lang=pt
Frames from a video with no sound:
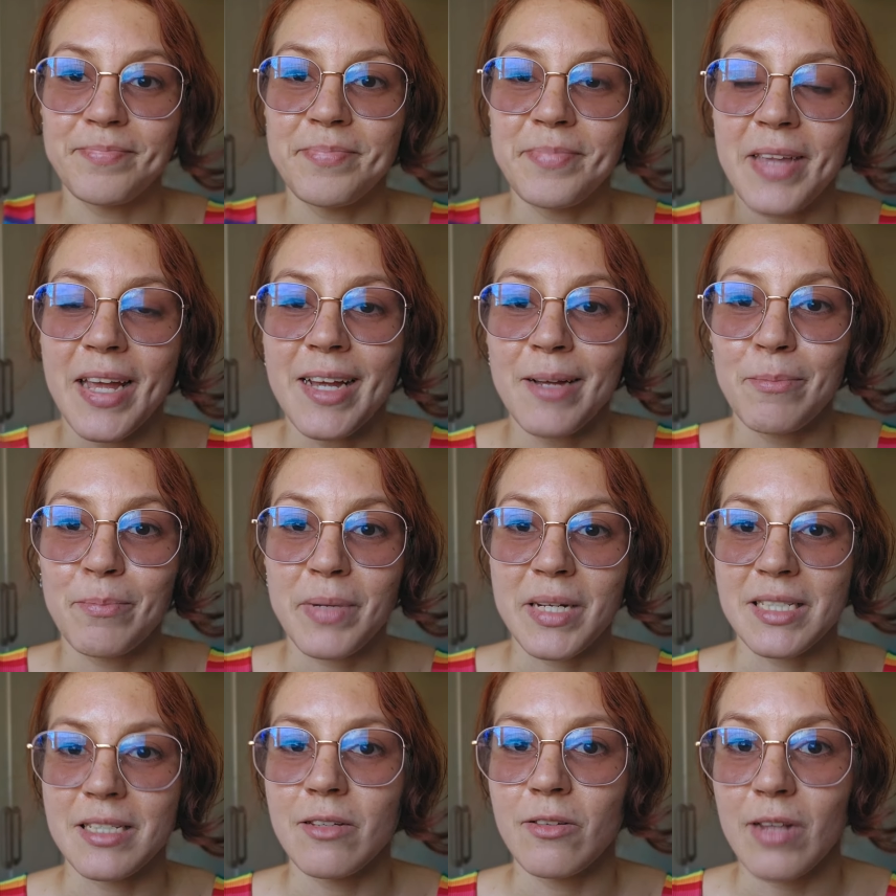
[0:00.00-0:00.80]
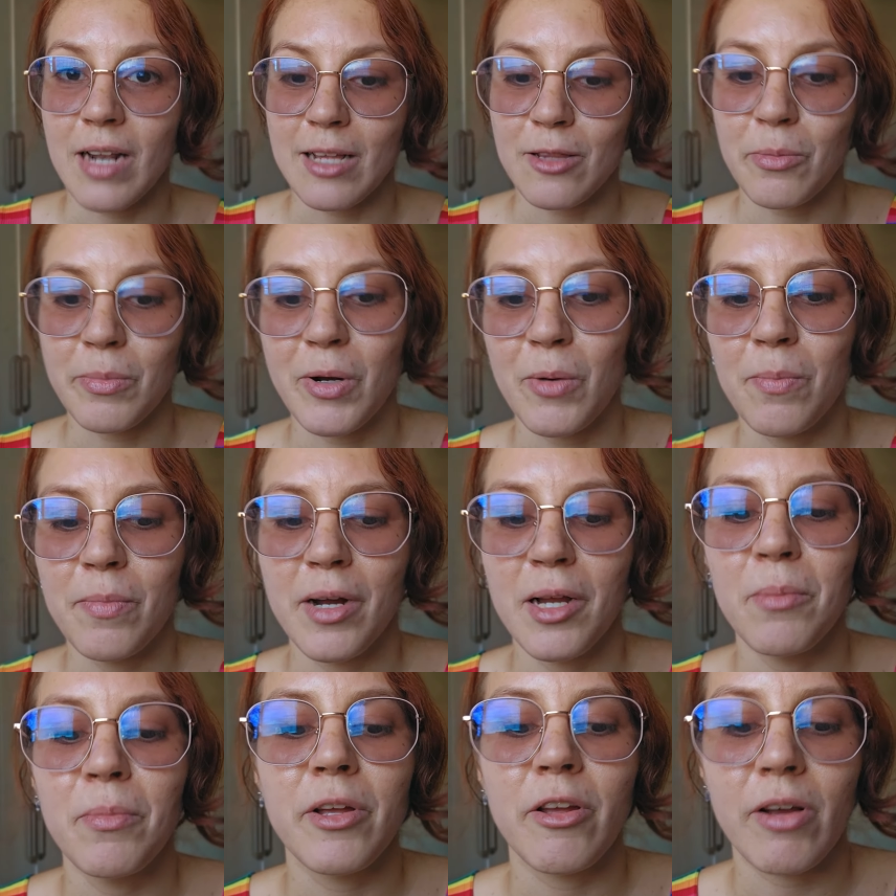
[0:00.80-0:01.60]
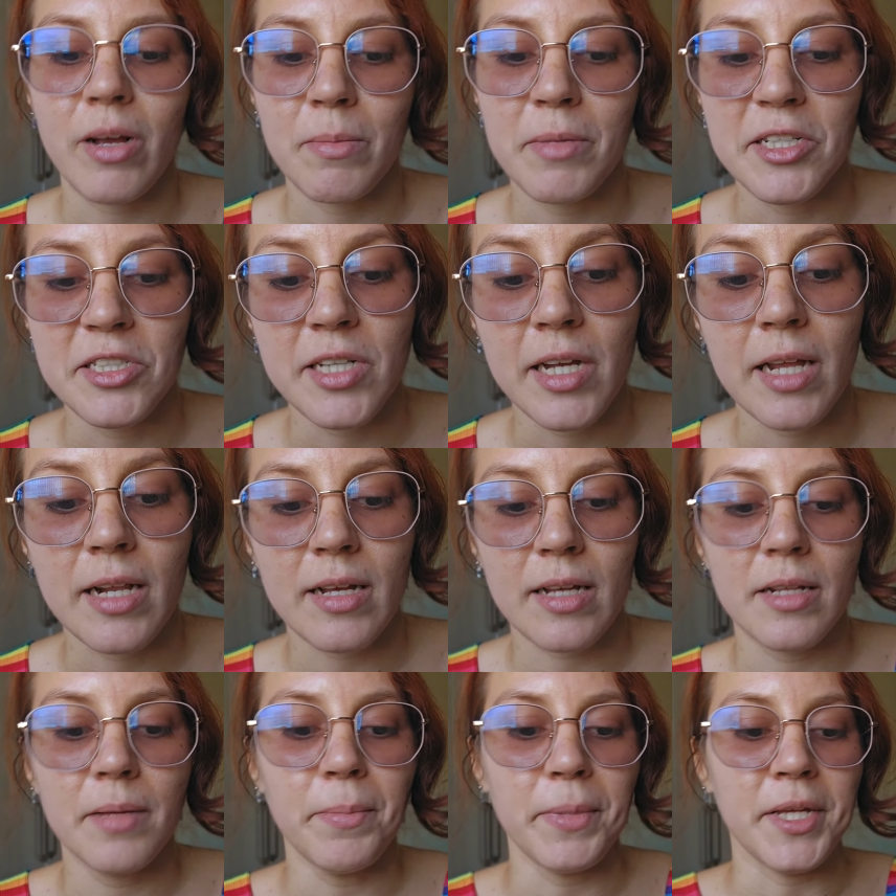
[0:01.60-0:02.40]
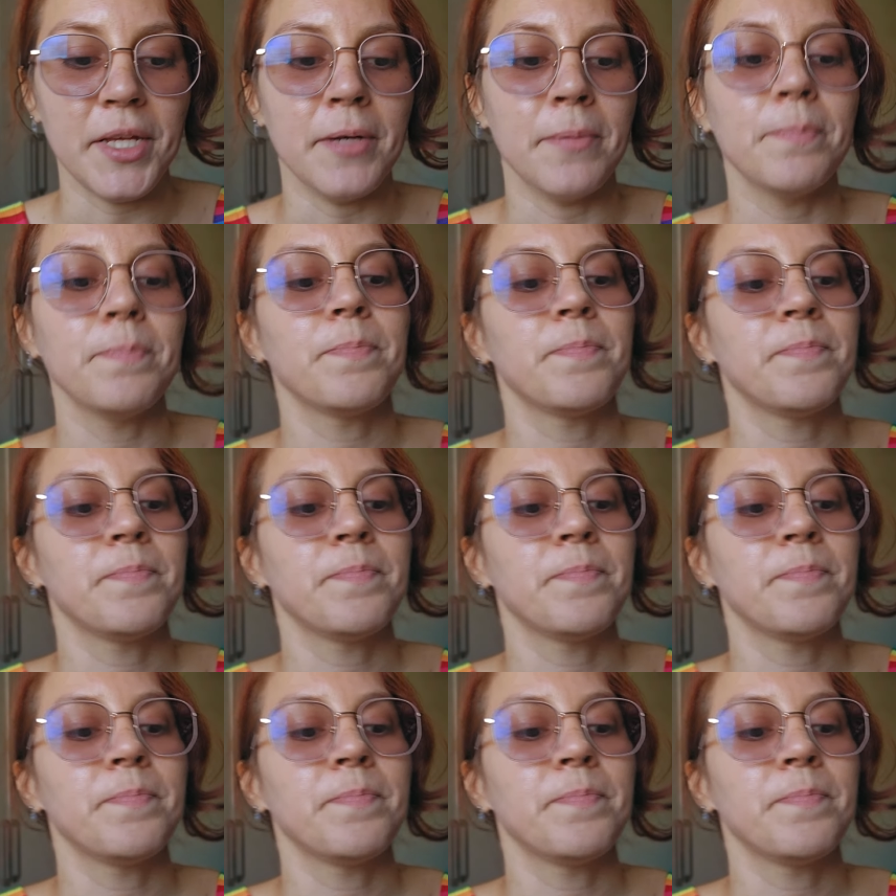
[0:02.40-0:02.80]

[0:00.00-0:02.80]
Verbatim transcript: Né? Preciso lá tomar um banho, porque eu acabei de chegar da academia.